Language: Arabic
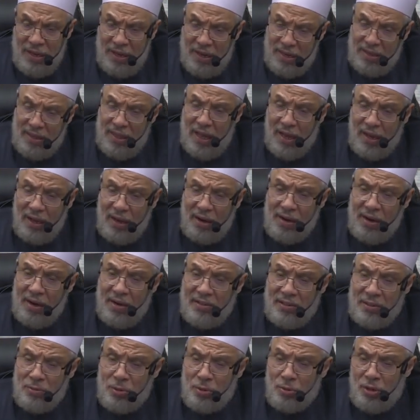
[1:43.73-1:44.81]
إذا قرر
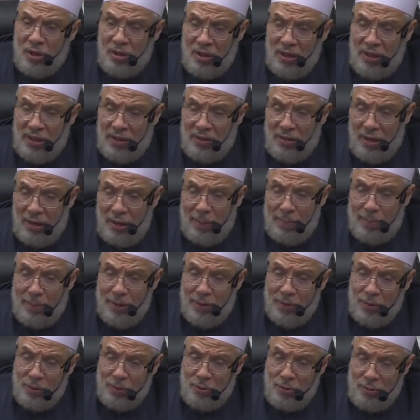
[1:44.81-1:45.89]
الزوج تطليق قبل
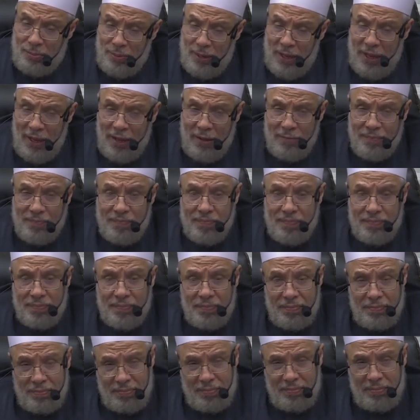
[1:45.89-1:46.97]
الدخول بها
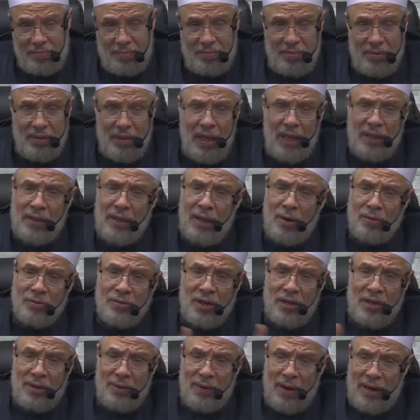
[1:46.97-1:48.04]
الله
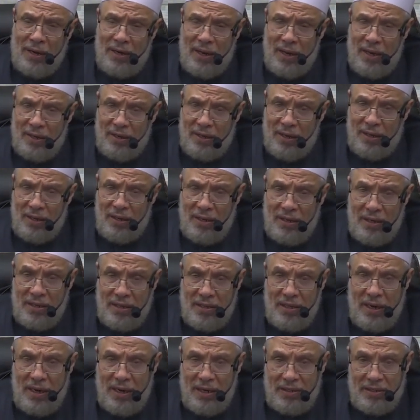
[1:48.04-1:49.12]
جل وعلا
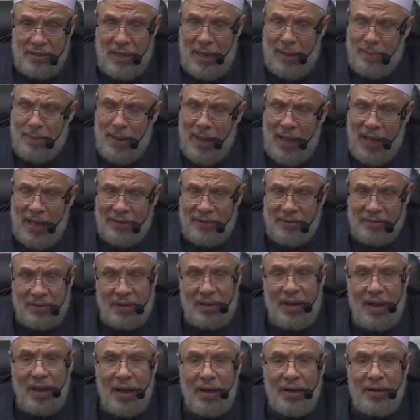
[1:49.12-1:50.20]
يعني أباح
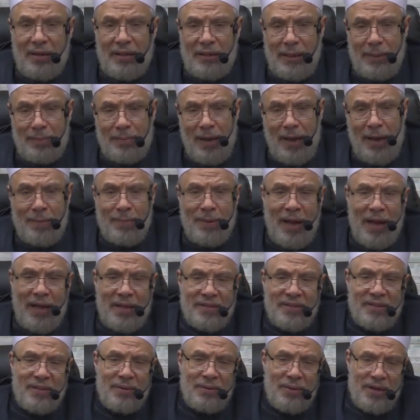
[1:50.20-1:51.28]
الطلاق كما أباح
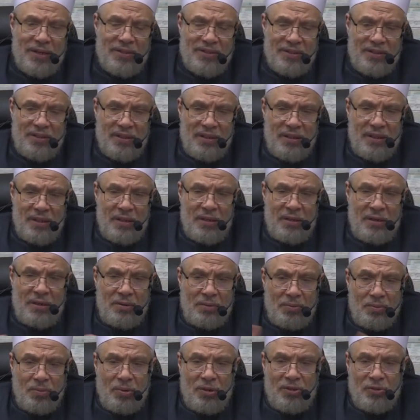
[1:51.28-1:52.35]
الزواج
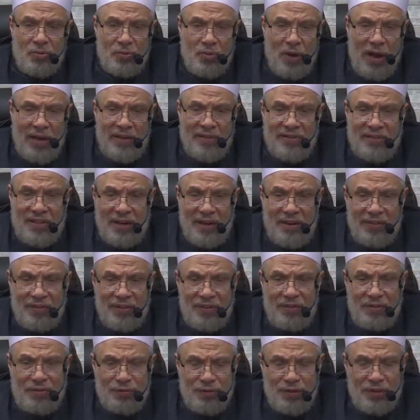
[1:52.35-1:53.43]
وأنزل
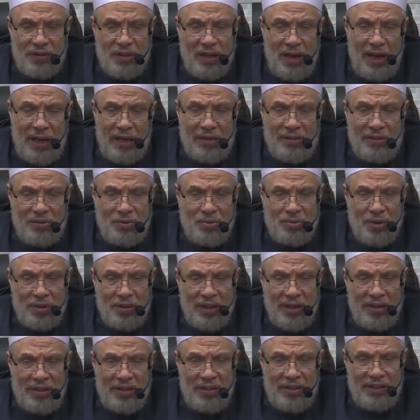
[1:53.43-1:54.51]
في الطلاق
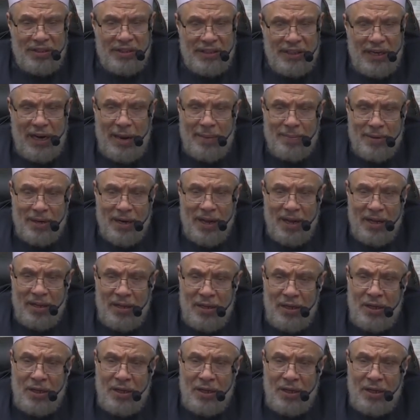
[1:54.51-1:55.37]
سورة كاملة